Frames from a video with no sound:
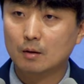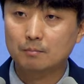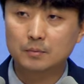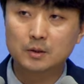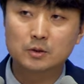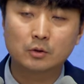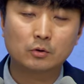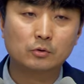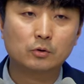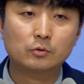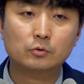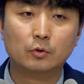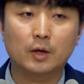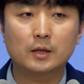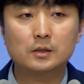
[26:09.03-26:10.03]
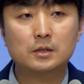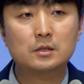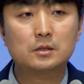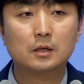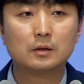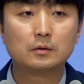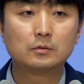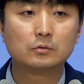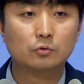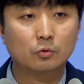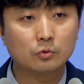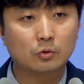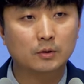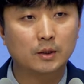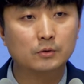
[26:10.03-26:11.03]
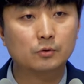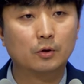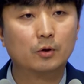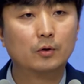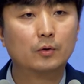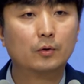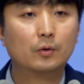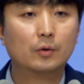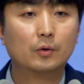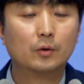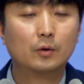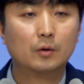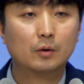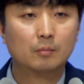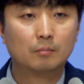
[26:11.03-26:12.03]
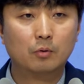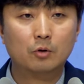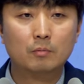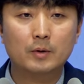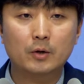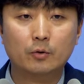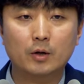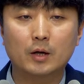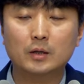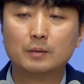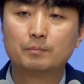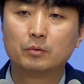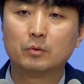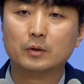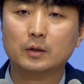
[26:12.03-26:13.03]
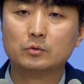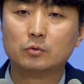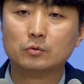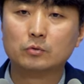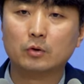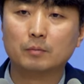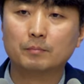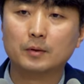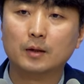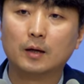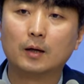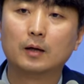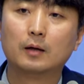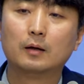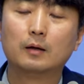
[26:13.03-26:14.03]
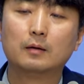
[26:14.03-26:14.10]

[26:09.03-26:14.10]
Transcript: 미전도 종족이 한 7천 종족 되죠. 보고마율이 한 2%된 종족입니다.